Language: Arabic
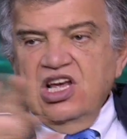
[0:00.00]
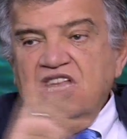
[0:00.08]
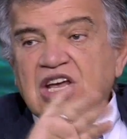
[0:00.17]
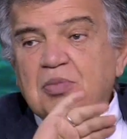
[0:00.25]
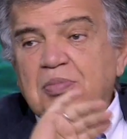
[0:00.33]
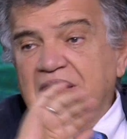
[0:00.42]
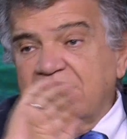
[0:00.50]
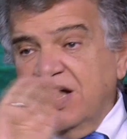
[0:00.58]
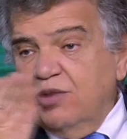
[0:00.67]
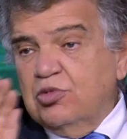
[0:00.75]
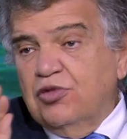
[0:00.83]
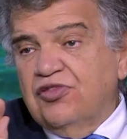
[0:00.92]
يبقى
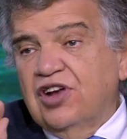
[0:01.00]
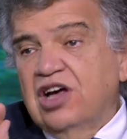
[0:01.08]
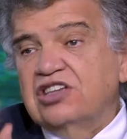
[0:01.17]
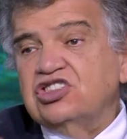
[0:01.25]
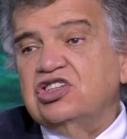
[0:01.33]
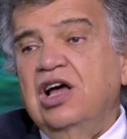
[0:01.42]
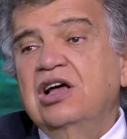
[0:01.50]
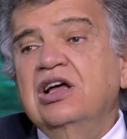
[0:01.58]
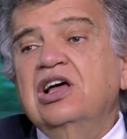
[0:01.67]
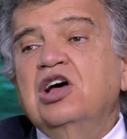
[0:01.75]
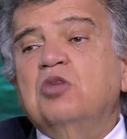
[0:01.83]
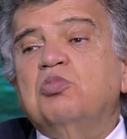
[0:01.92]
الكاموفلاج ده
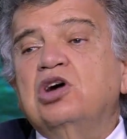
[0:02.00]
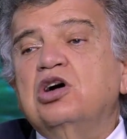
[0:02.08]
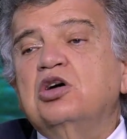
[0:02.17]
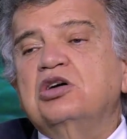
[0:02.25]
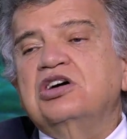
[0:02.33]
آه،